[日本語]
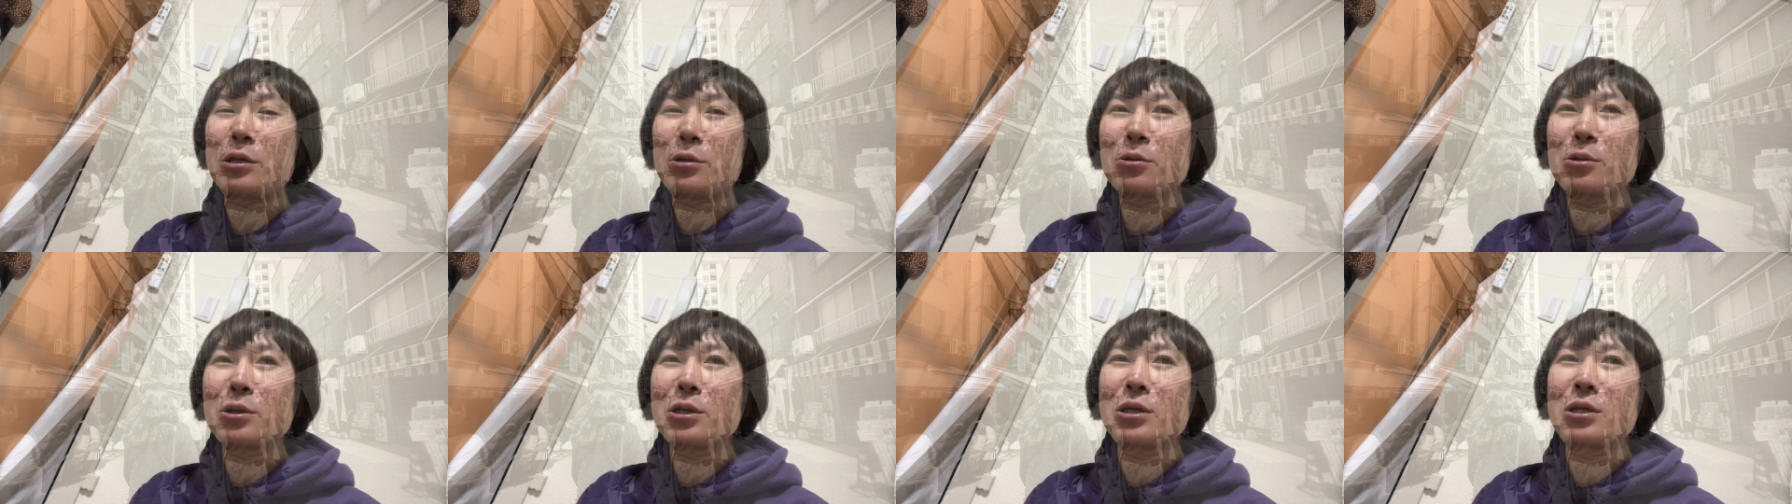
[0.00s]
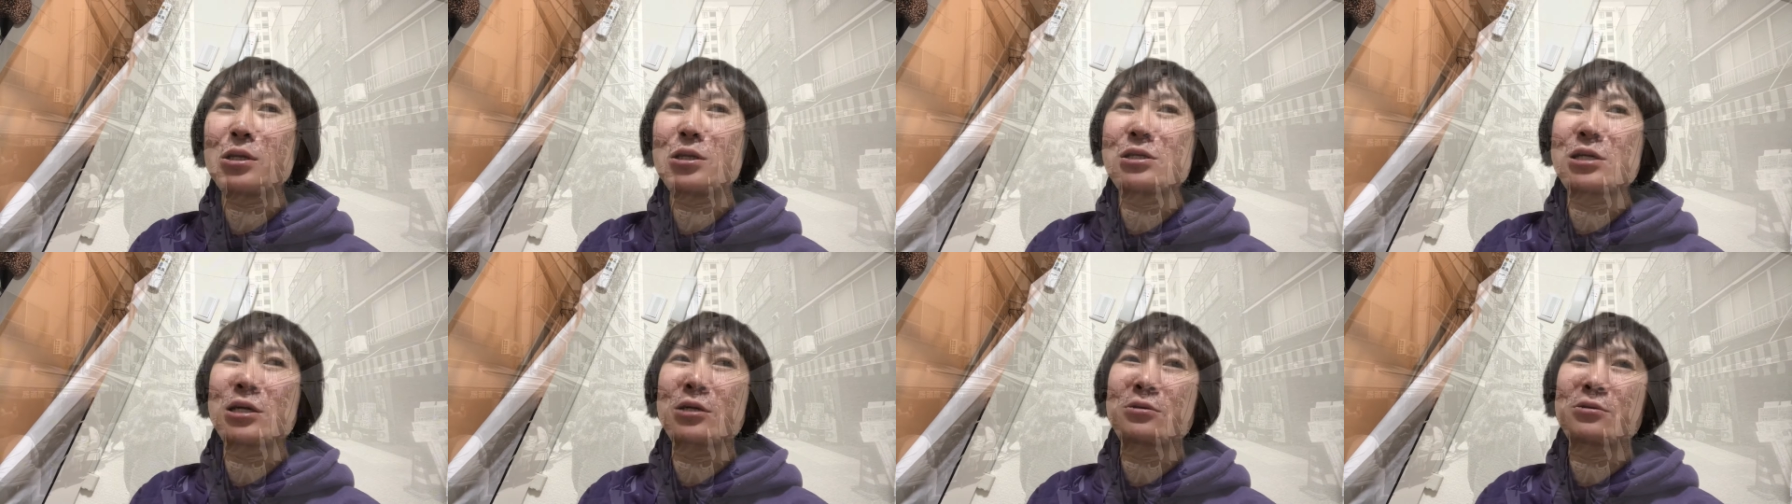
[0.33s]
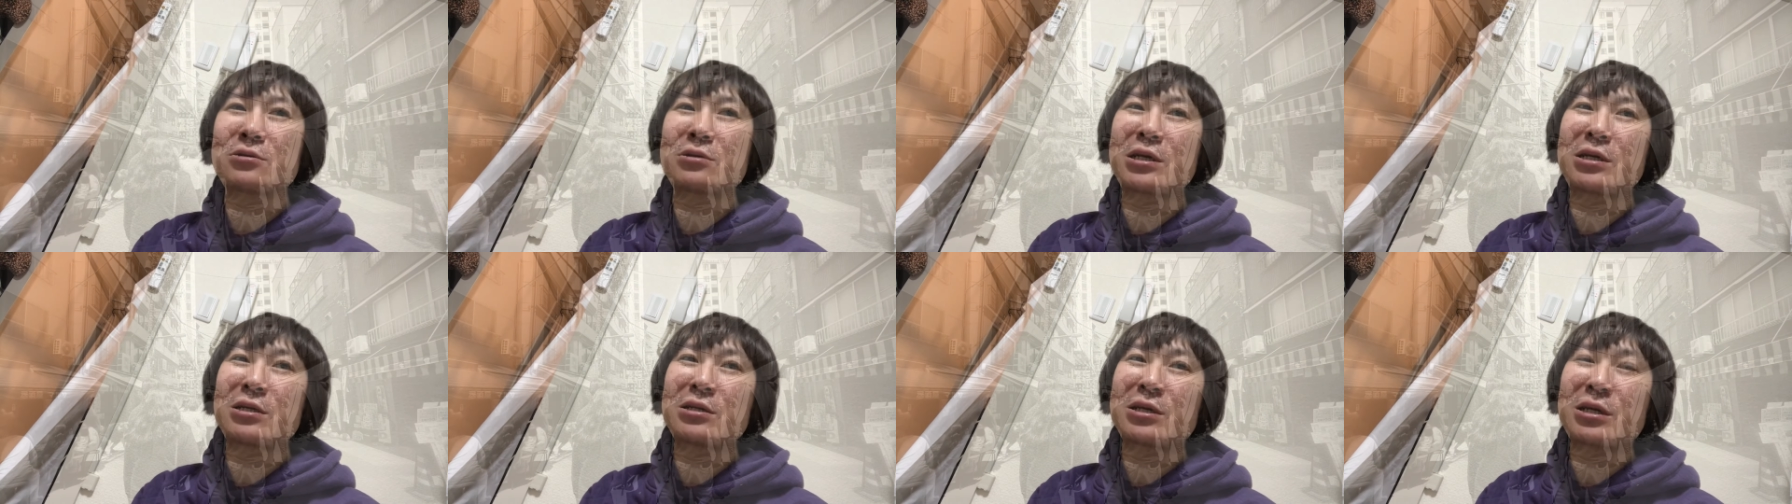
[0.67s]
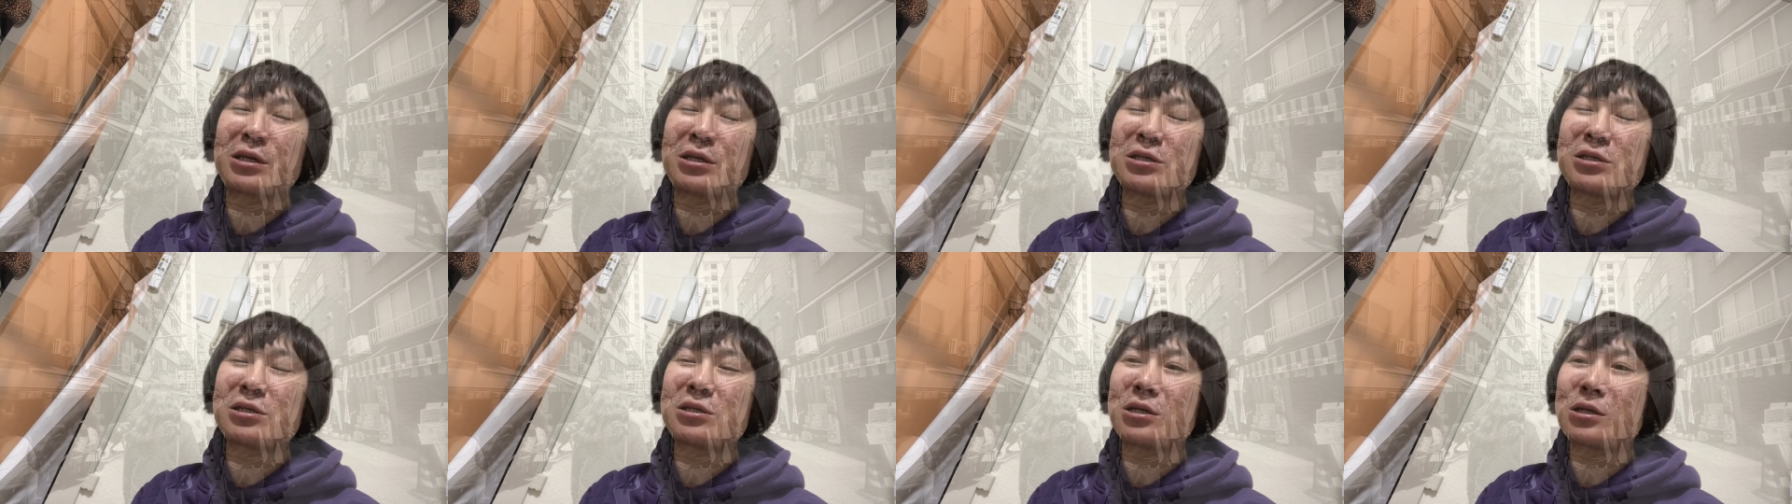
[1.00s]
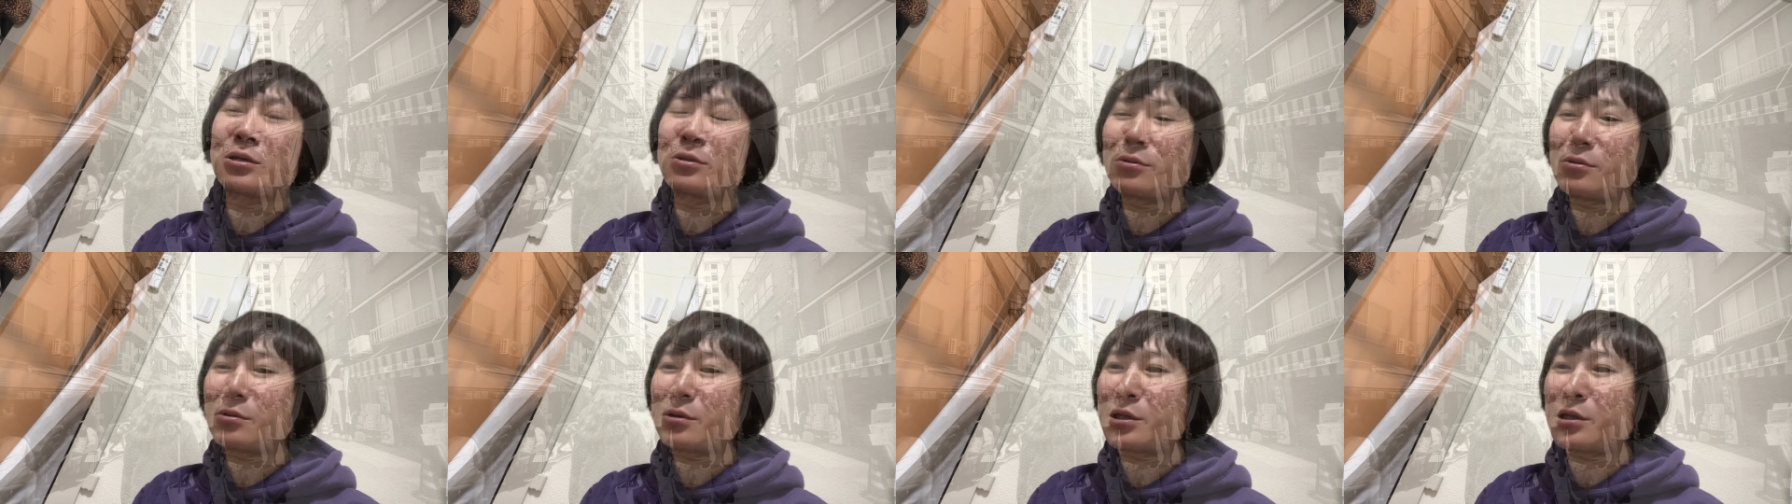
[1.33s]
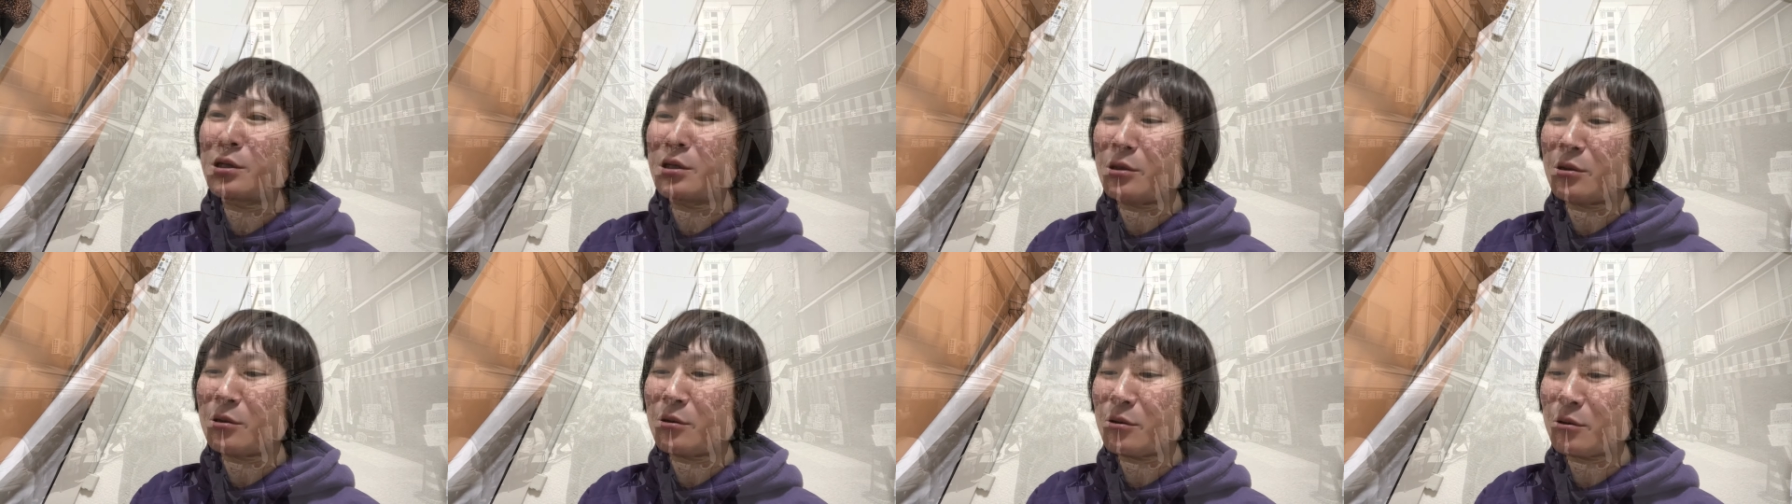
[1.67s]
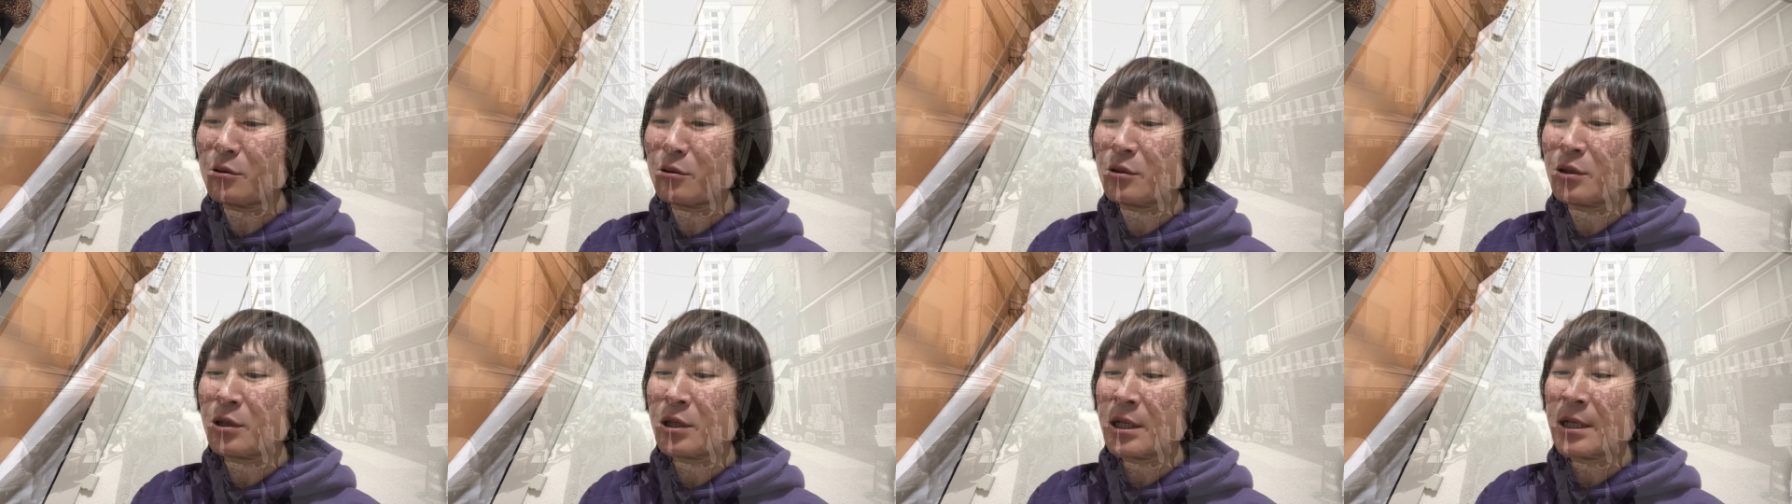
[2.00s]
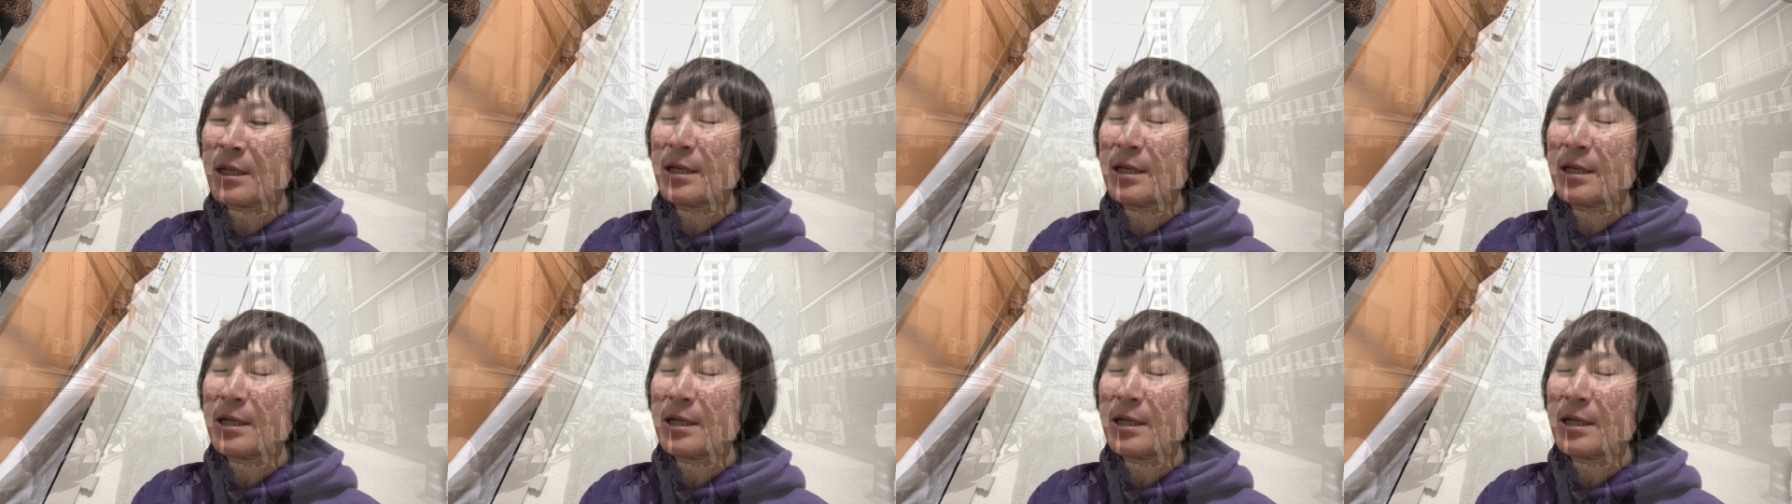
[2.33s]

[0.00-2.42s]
図的に削減していくっていう